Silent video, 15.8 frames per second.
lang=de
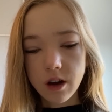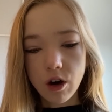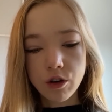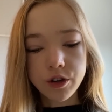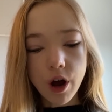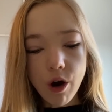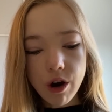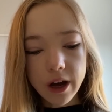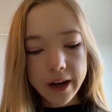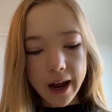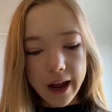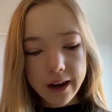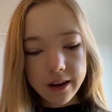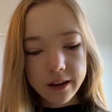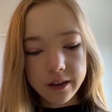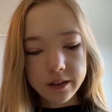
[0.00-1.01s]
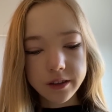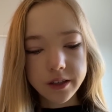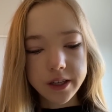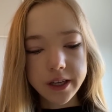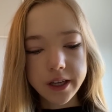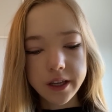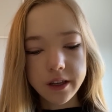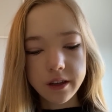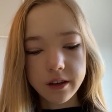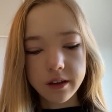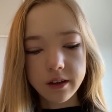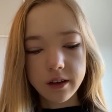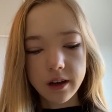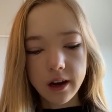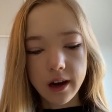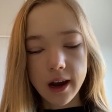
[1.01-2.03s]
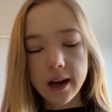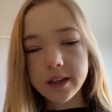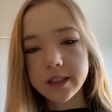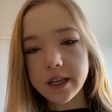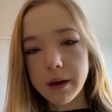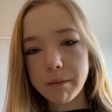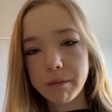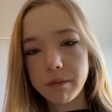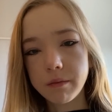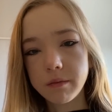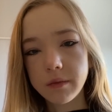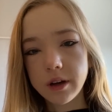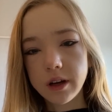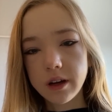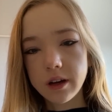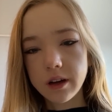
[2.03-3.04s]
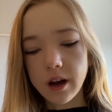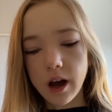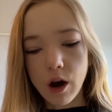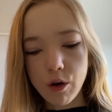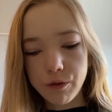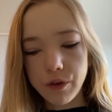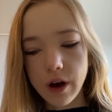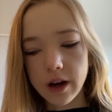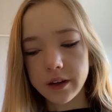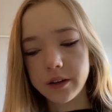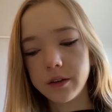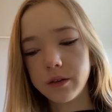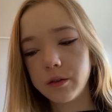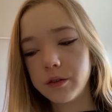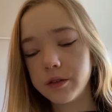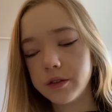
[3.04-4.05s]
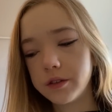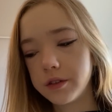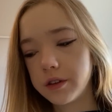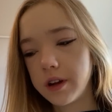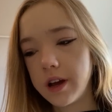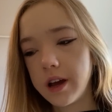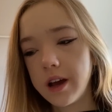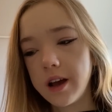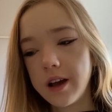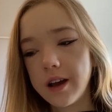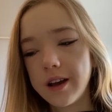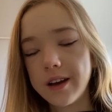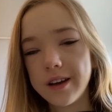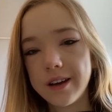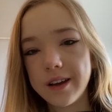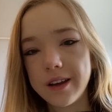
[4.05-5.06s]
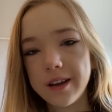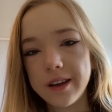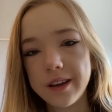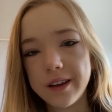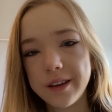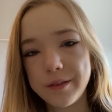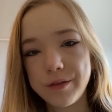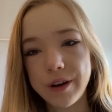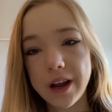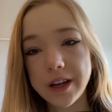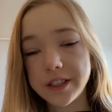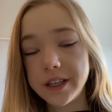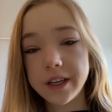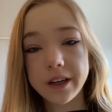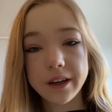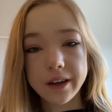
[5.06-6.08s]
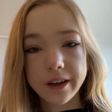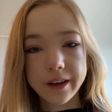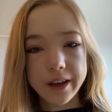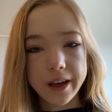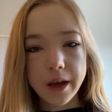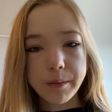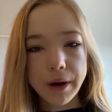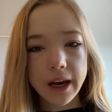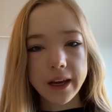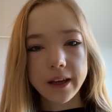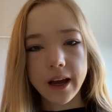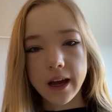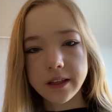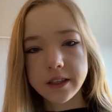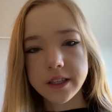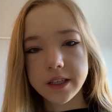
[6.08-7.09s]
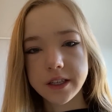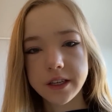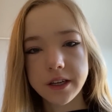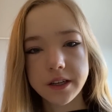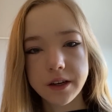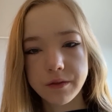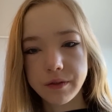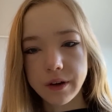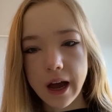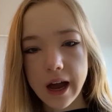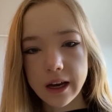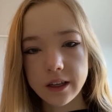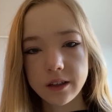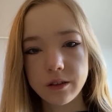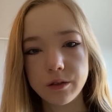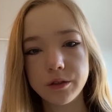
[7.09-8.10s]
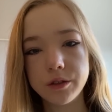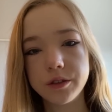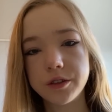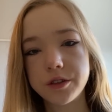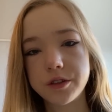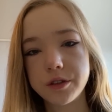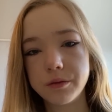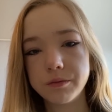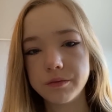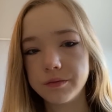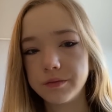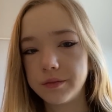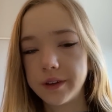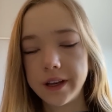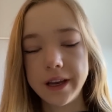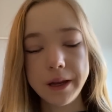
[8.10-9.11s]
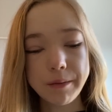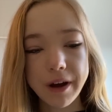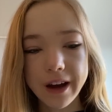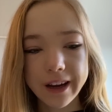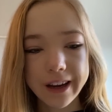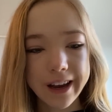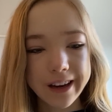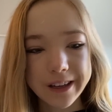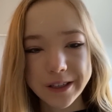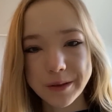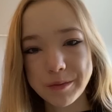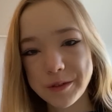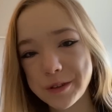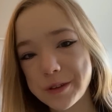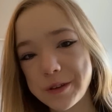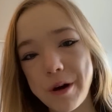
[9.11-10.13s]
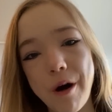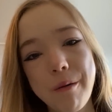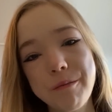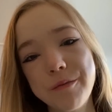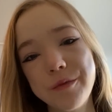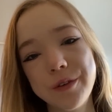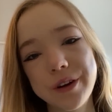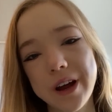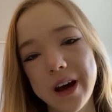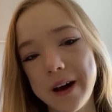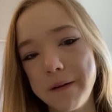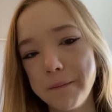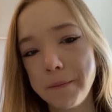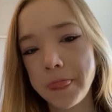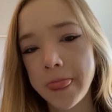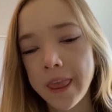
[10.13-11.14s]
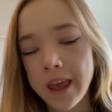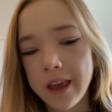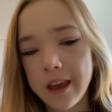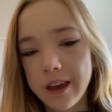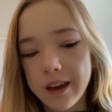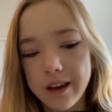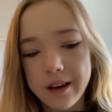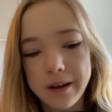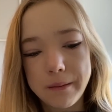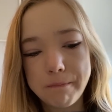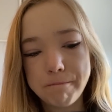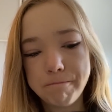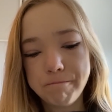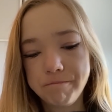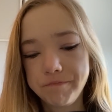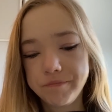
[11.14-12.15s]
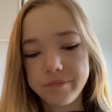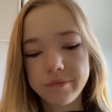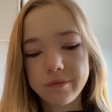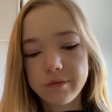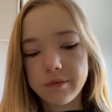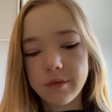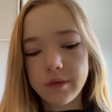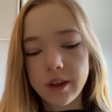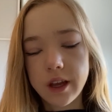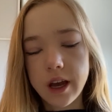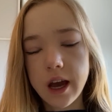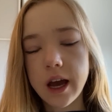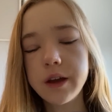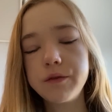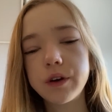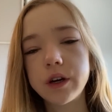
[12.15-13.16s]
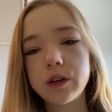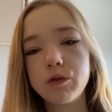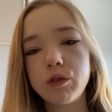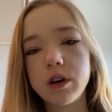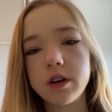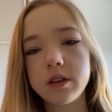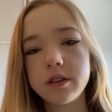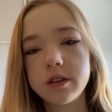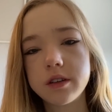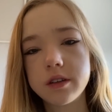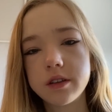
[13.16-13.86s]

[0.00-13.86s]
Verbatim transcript: Und auch an alle, die langsam aufwachen und vielleicht ihre ehemaligen Ansichten hinterfragen und zum Klimarealismus kommen oder ähm, einfach nur